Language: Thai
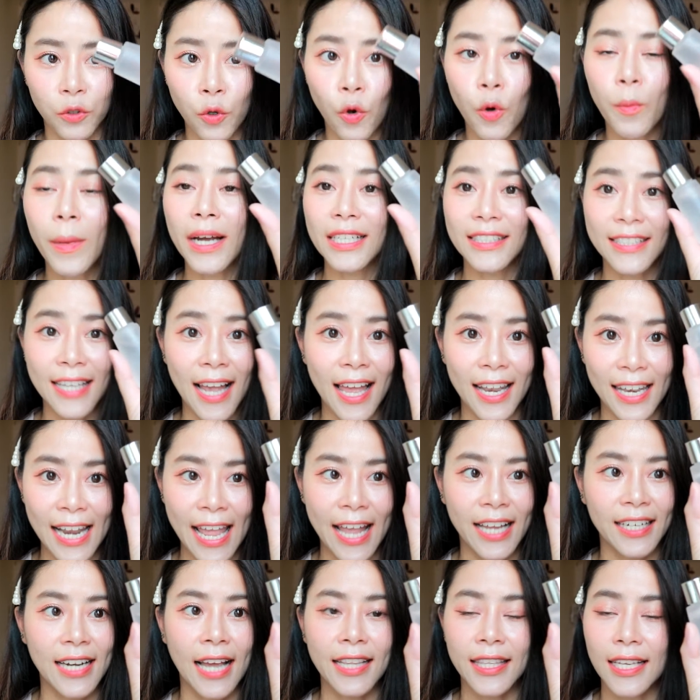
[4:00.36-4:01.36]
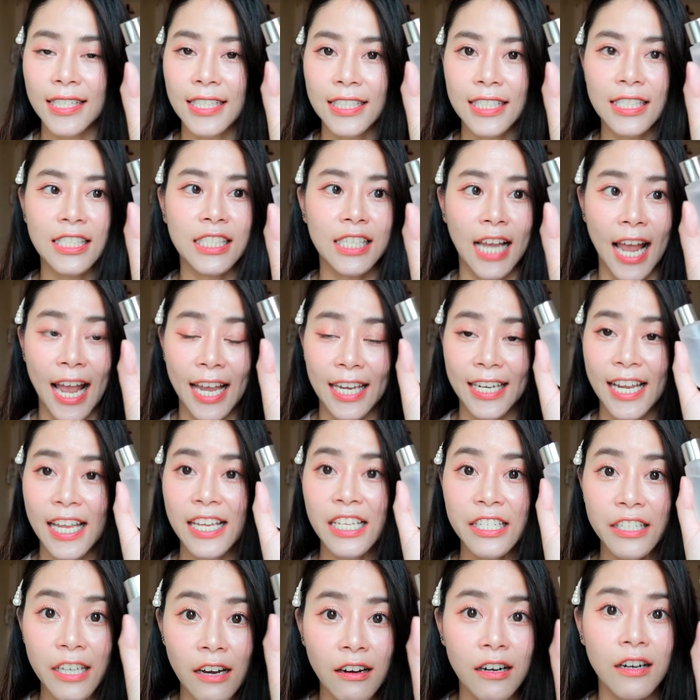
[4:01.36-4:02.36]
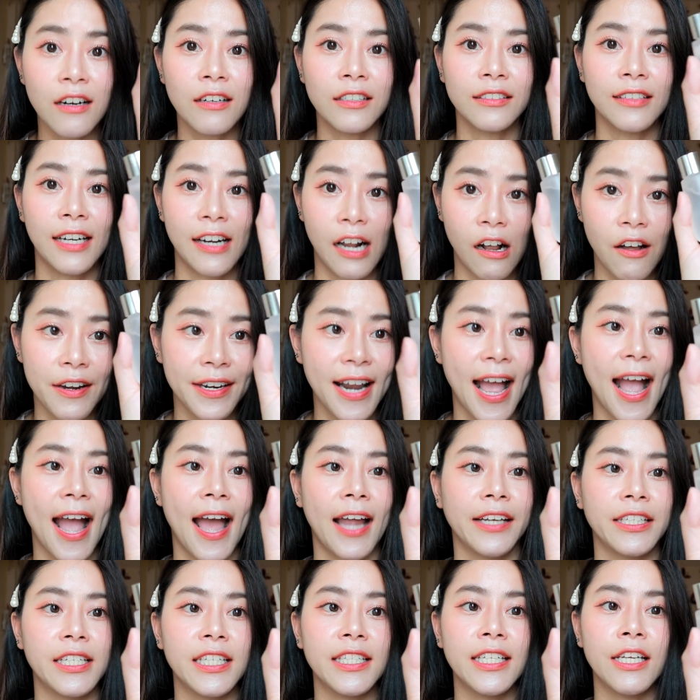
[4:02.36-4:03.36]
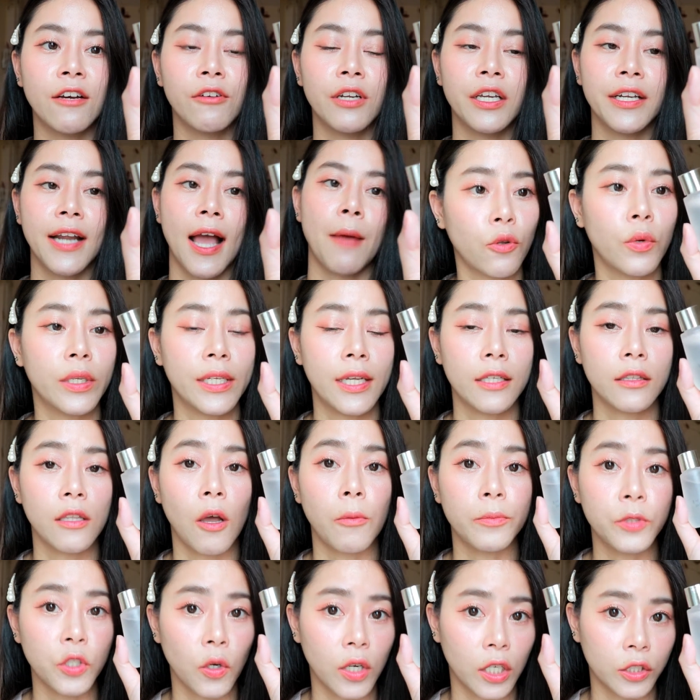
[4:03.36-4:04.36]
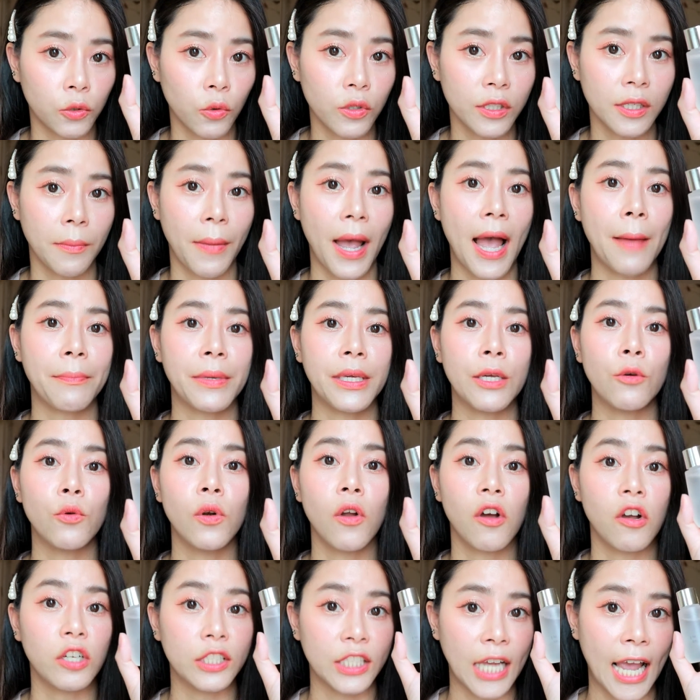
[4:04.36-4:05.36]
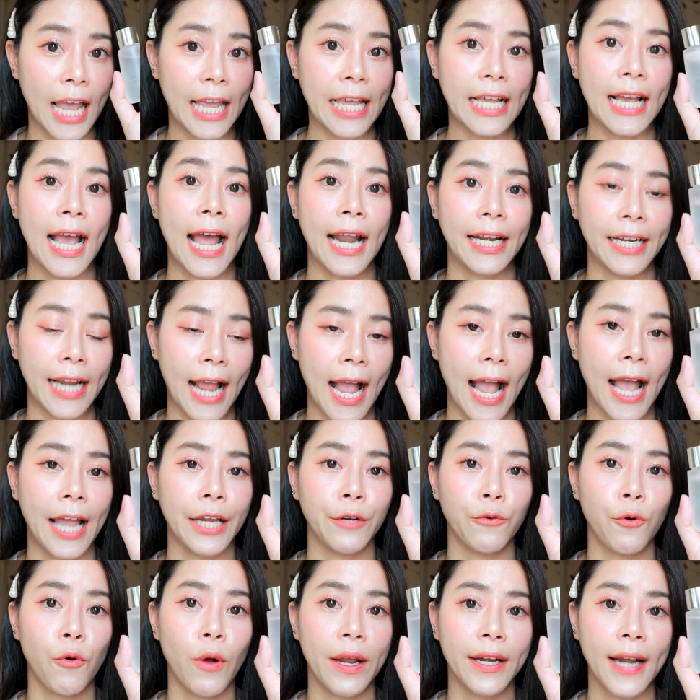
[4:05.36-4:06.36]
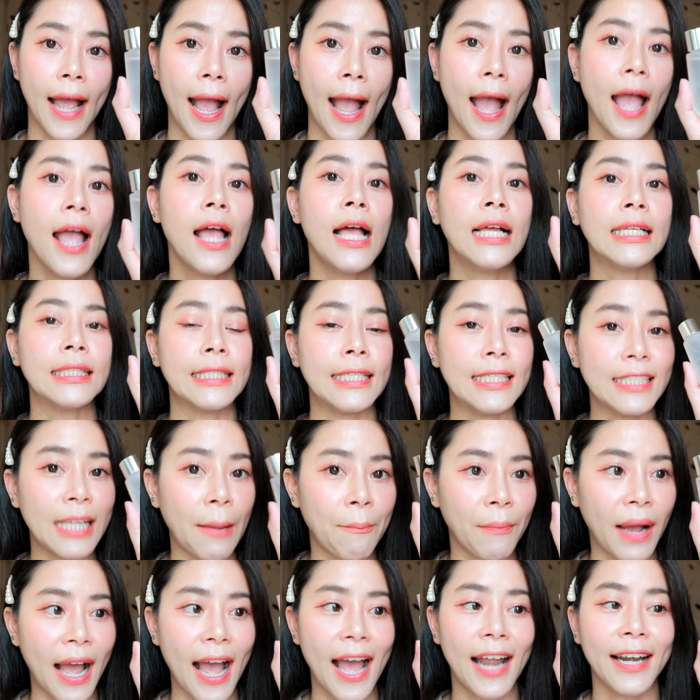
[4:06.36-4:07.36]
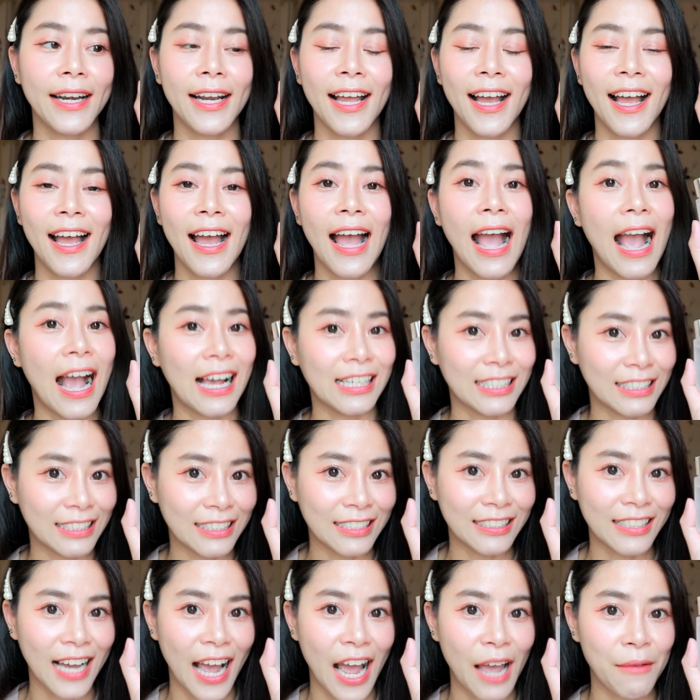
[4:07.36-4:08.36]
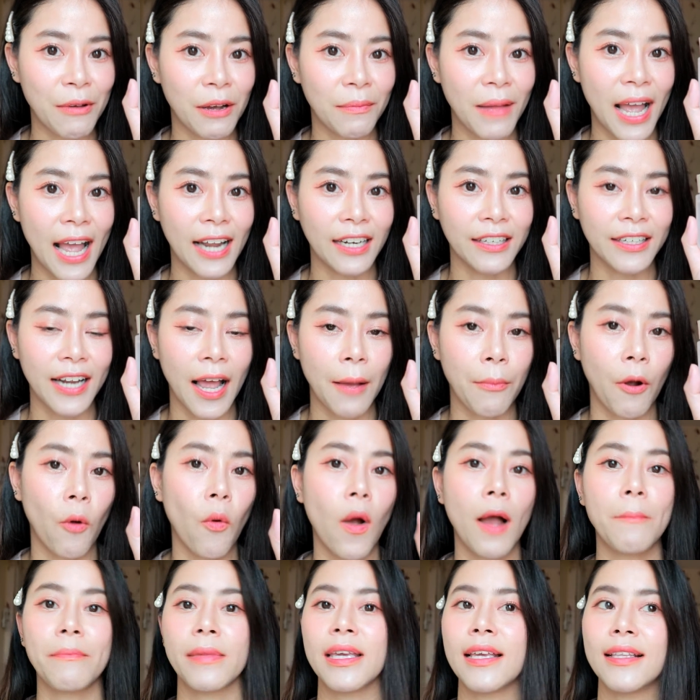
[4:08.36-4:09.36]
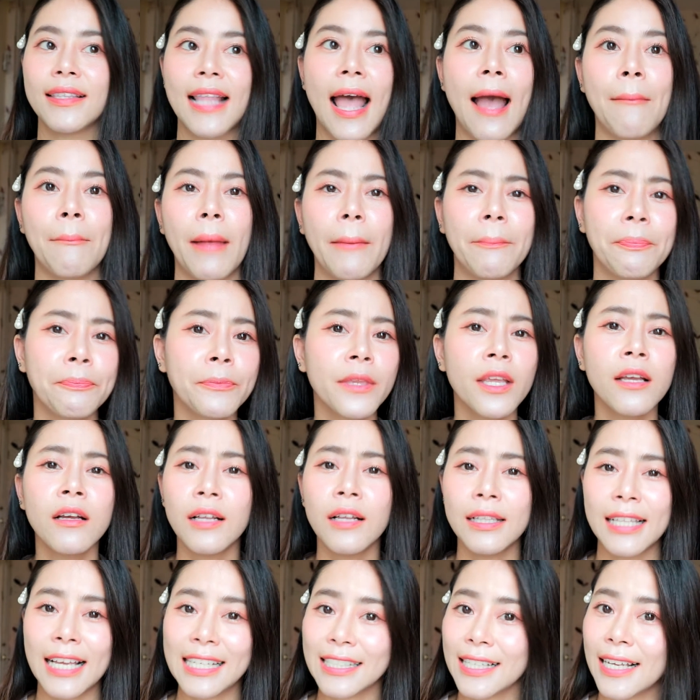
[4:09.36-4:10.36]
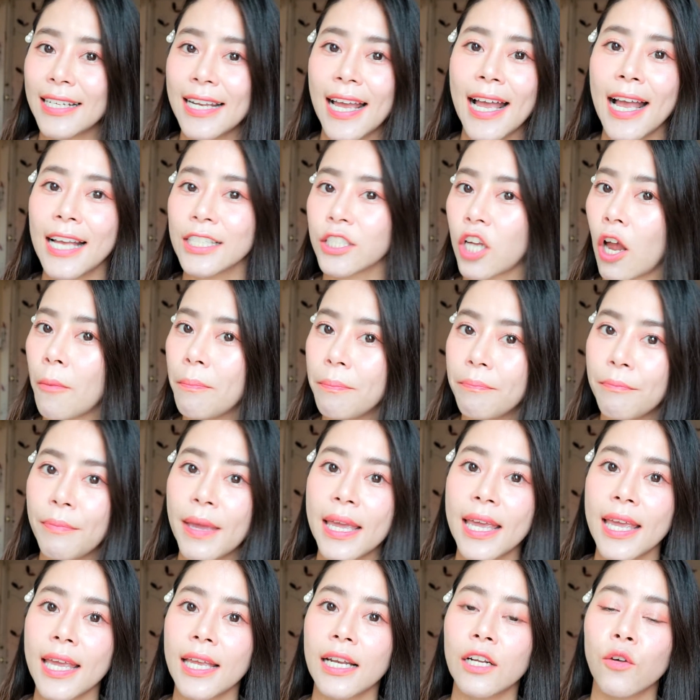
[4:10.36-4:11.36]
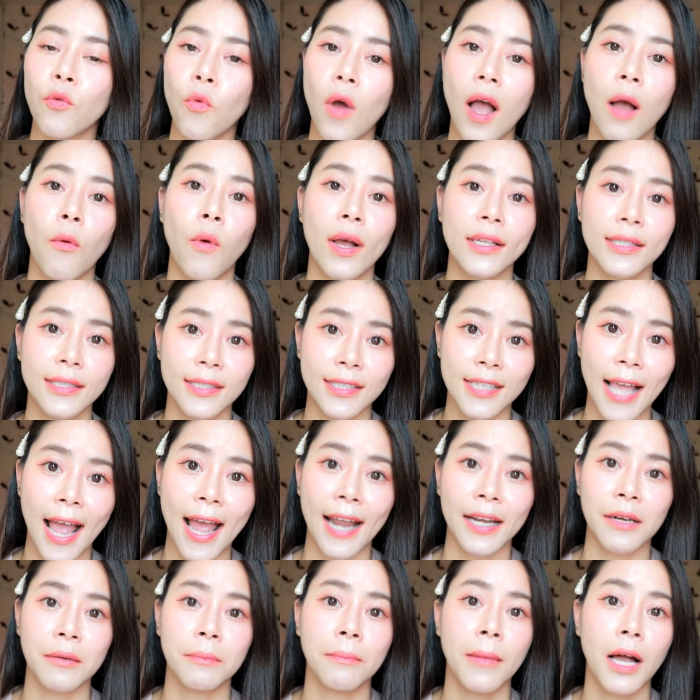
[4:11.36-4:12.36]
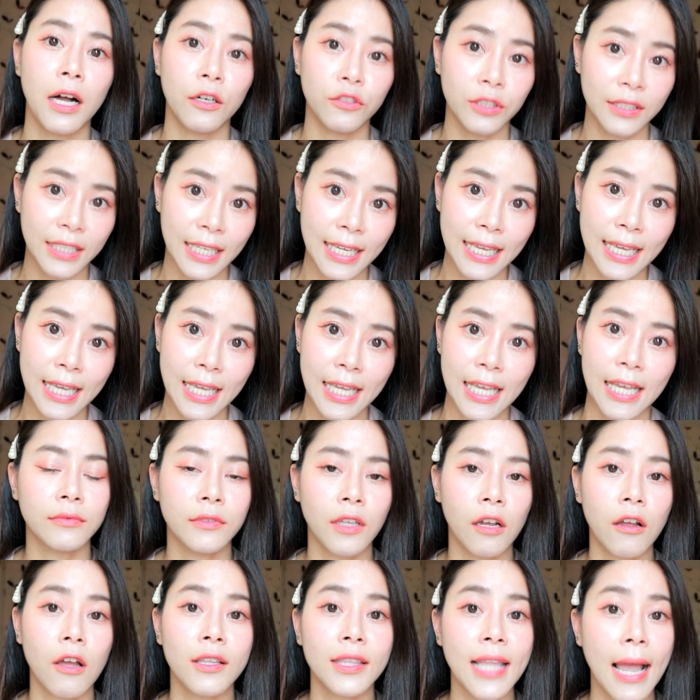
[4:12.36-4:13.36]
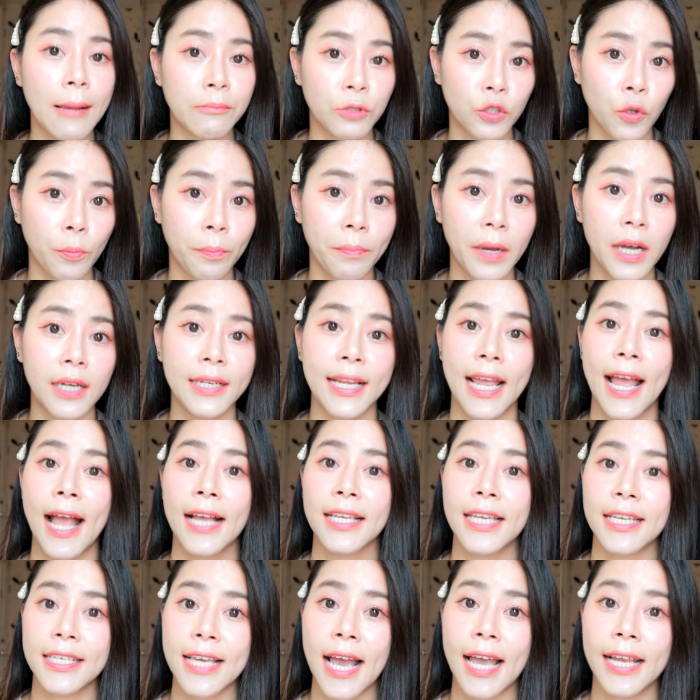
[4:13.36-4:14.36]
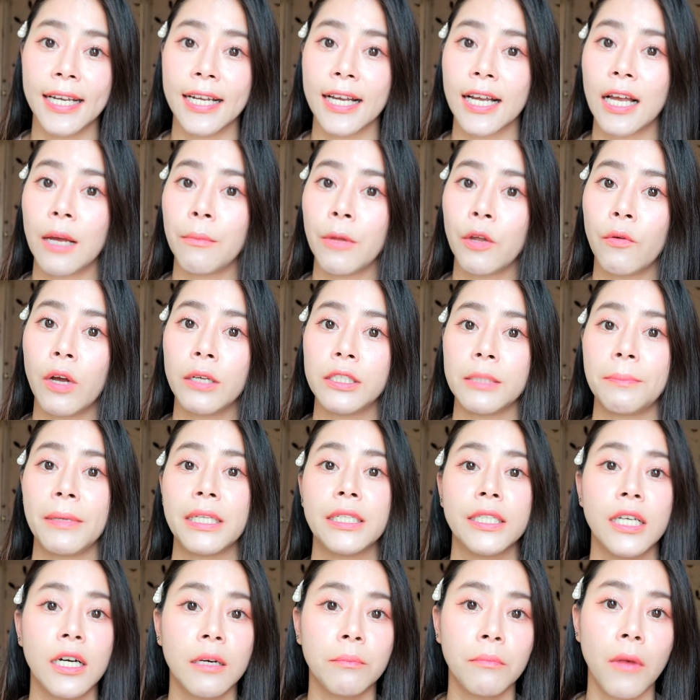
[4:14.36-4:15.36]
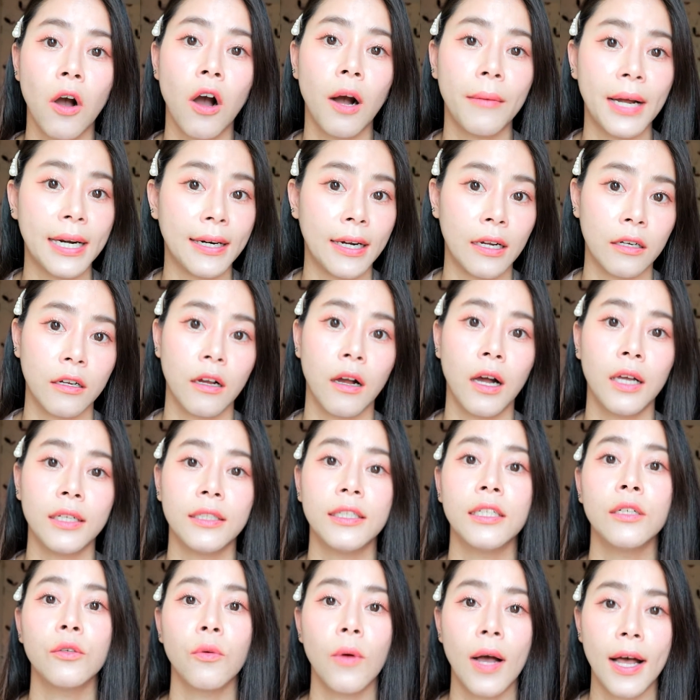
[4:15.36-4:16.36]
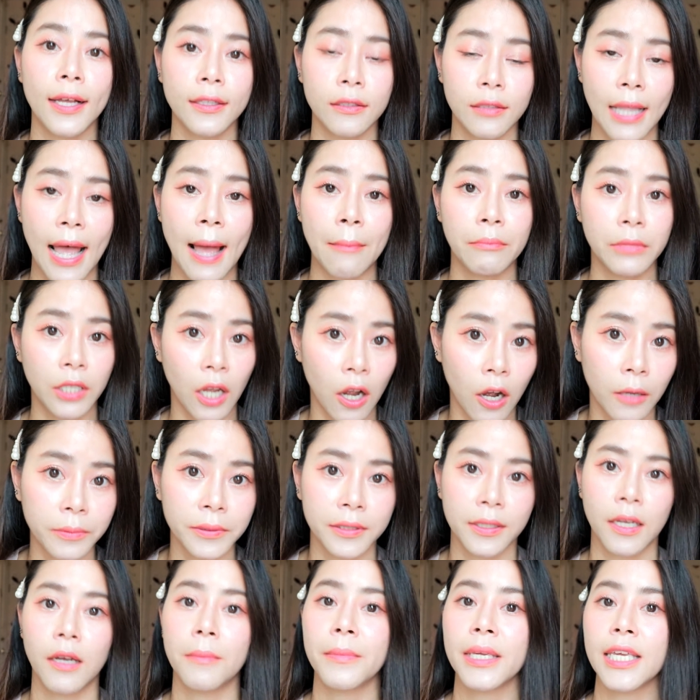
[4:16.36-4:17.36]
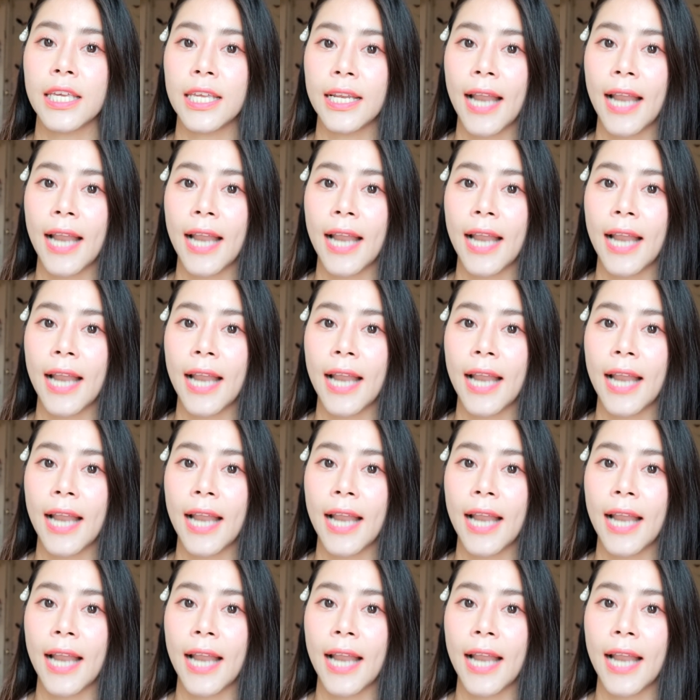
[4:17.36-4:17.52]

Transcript: ดูเหมือนจะเล็กนะ แต่จริงๆใช้ได้เยอะแล้วก็นานทีเดียวเลยนะ ตัวนี้ตอบโจทย์กับทุกสภาพผิวแล้วก็ใช้งานง่ายด้วยนะ ที่สำคัญนะคะหาซื้อง่ายมากๆเลยนะ เพราะว่ามีตามแบบLazada s h o p e e หรือว่าวัสันมัลตี้แล้วก็ตามซูเปอร์ในห้างใหญ่ๆ นะคะ ไม่ว่าจะเป็นเดอะมอลล์พารากอนหรือว่าตามท็อปส์ก็มี